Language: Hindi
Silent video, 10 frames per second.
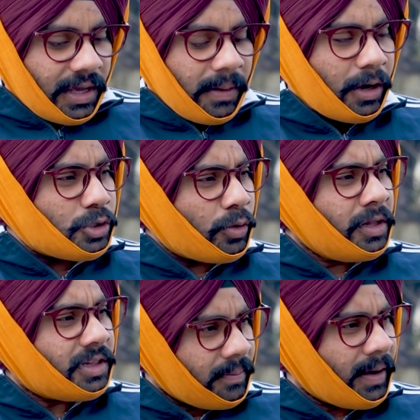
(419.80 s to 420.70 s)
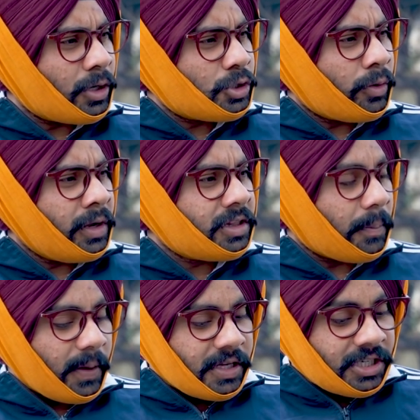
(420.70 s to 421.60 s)
कीमा कचौड़ी सीमा कचौड़ी
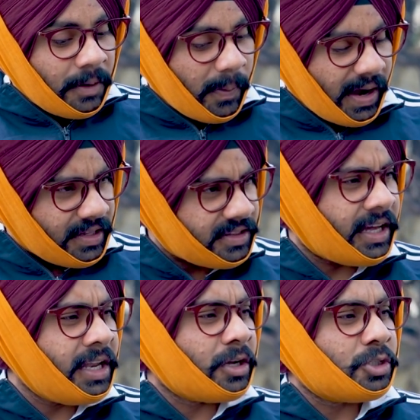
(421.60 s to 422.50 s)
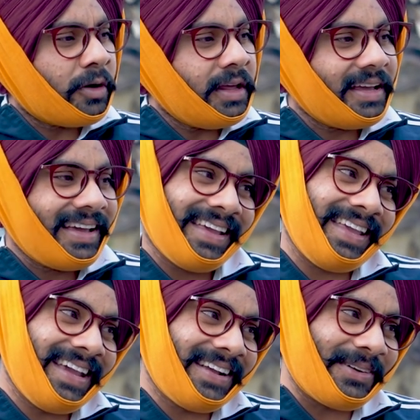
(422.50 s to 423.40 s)
स्पेशल पाकिस्तानी कचौड़ी
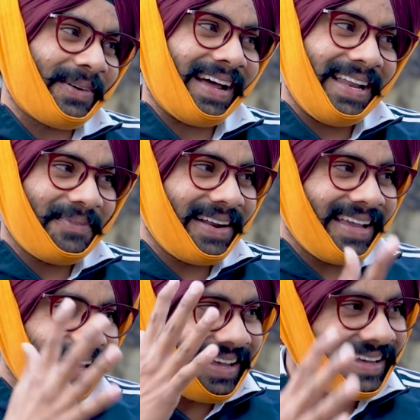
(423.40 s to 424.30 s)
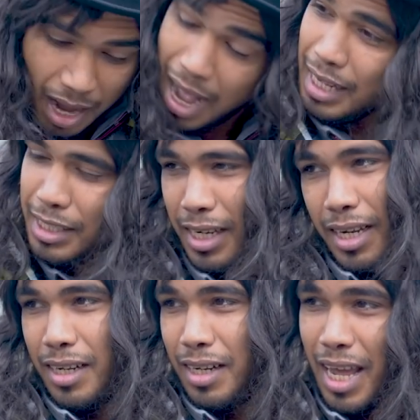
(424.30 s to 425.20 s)
एक तो खानी पड़ेगी हाँ जी
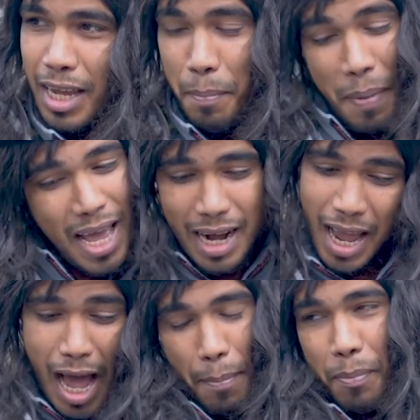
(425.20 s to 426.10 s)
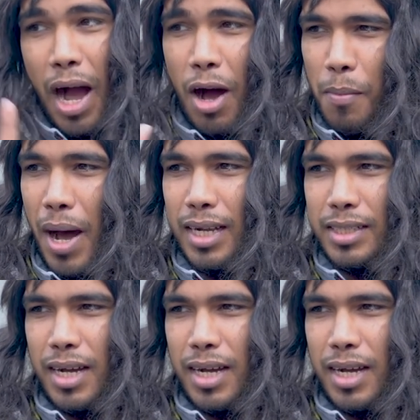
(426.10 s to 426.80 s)
लेकिन पहले आप खाओ भाई